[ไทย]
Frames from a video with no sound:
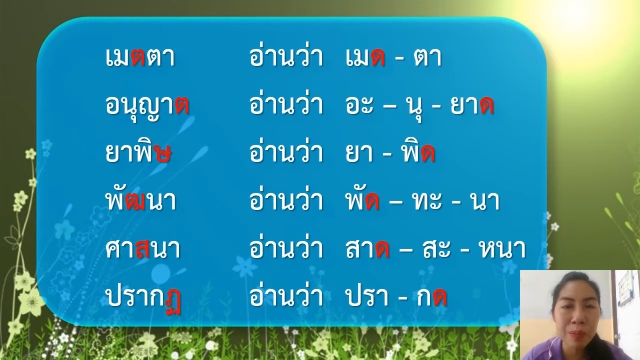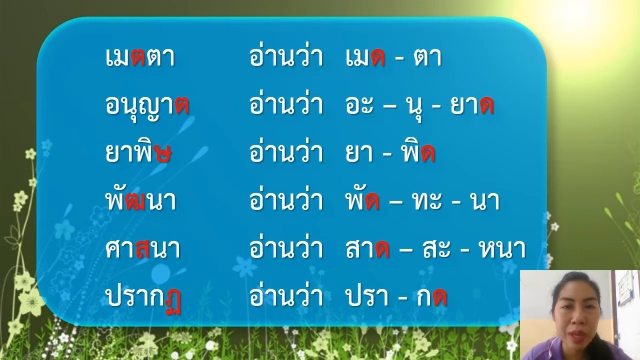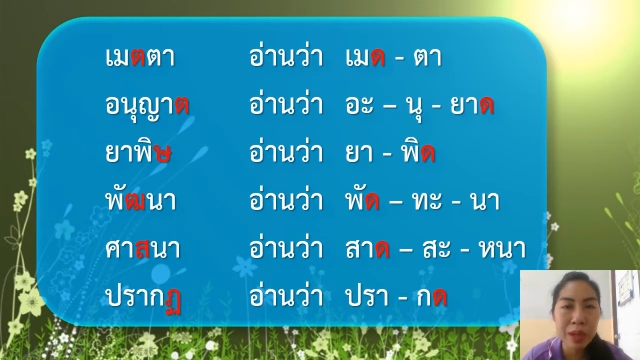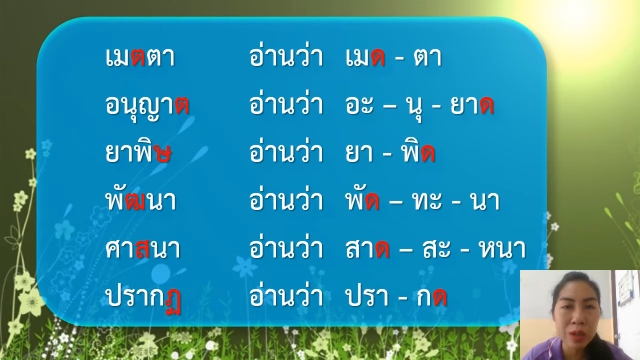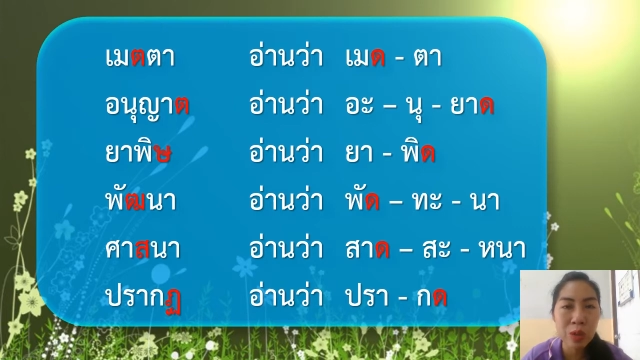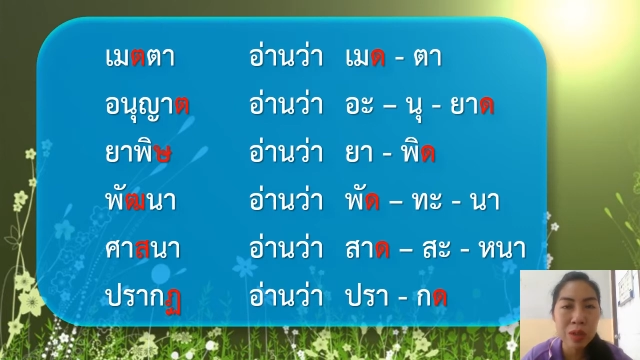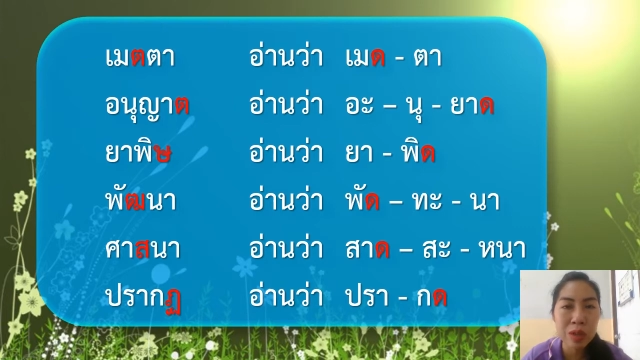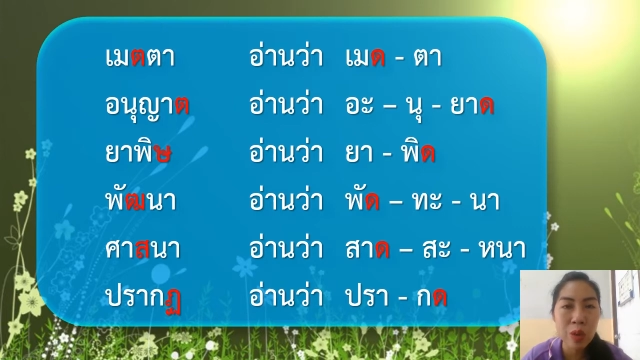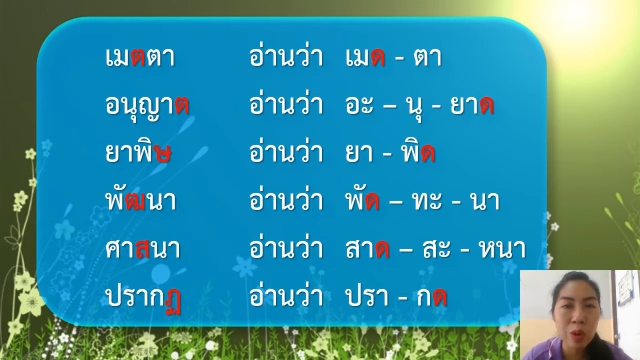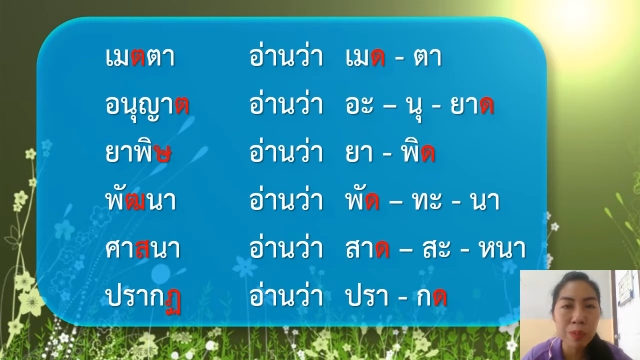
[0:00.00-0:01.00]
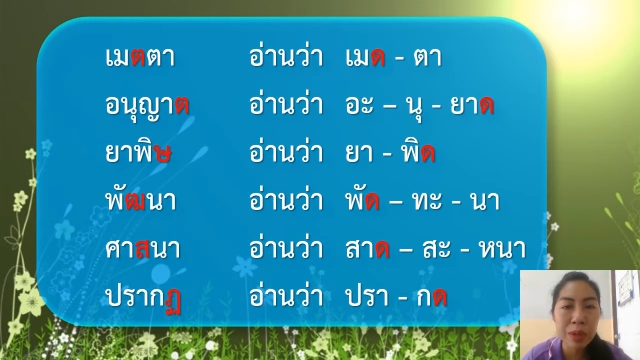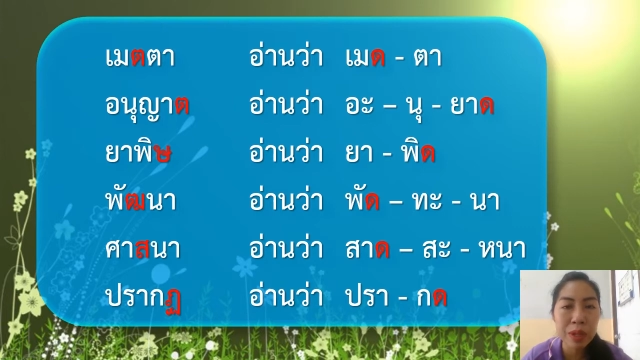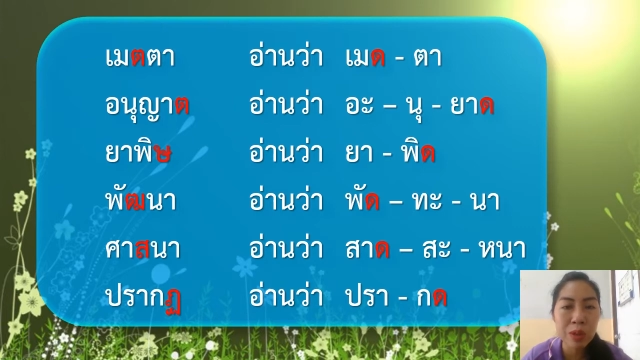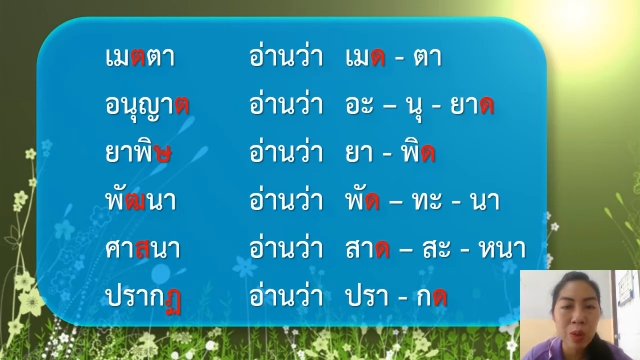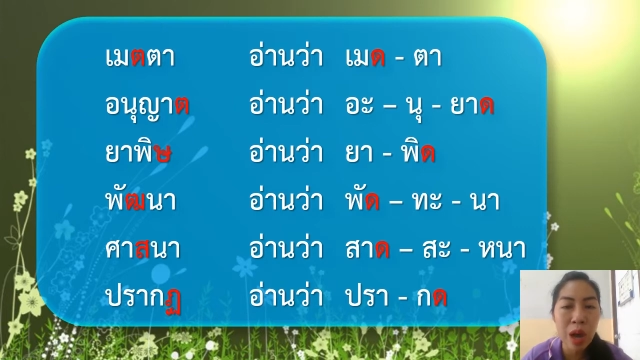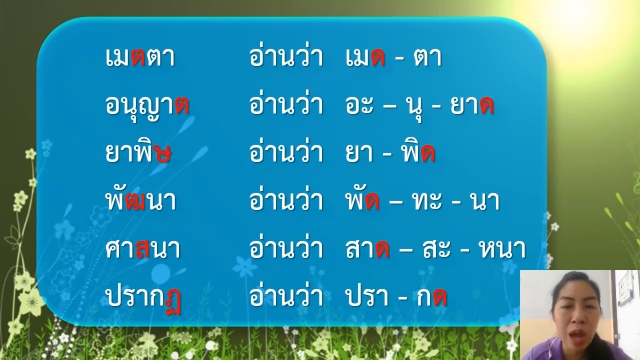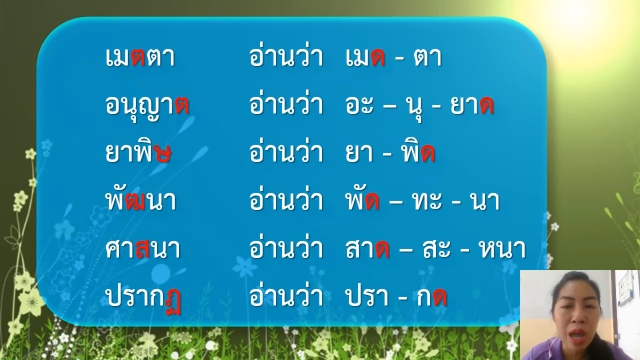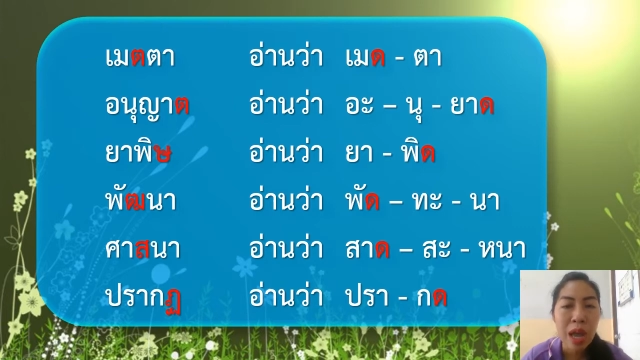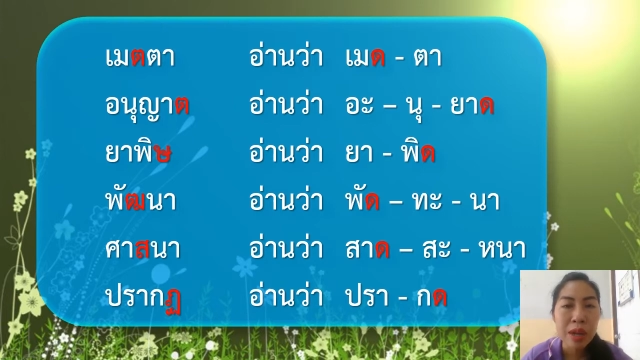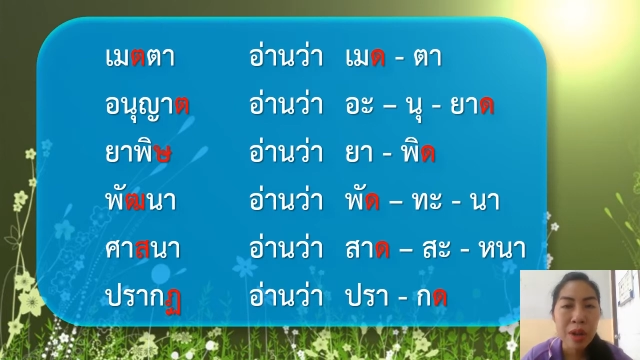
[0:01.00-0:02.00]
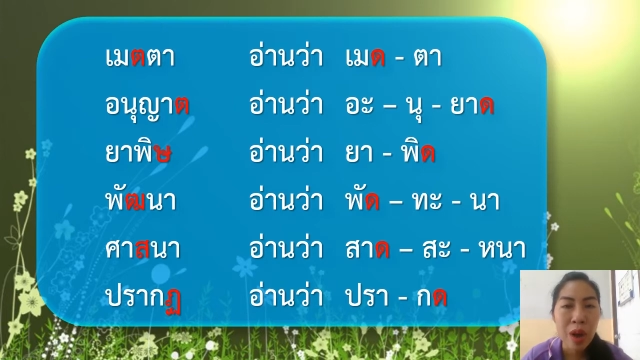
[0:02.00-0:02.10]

ปลี่ยนตัวสะกดเป็นตัวด